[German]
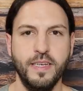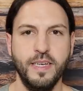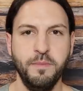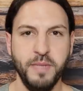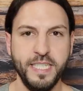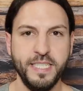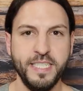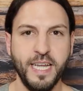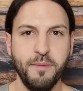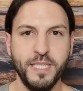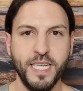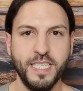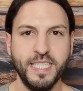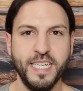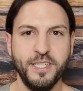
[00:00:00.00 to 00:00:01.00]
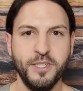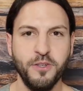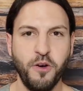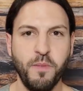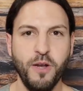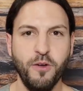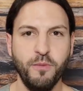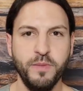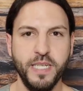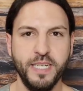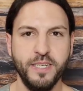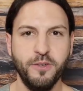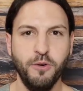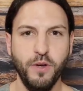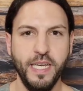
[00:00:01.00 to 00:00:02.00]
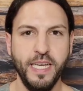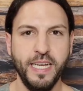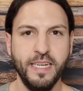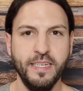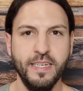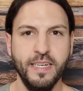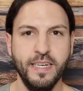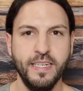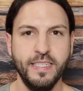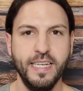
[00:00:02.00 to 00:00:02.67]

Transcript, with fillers: Im nächsten Absatz geht es nochmal um den Kollegen,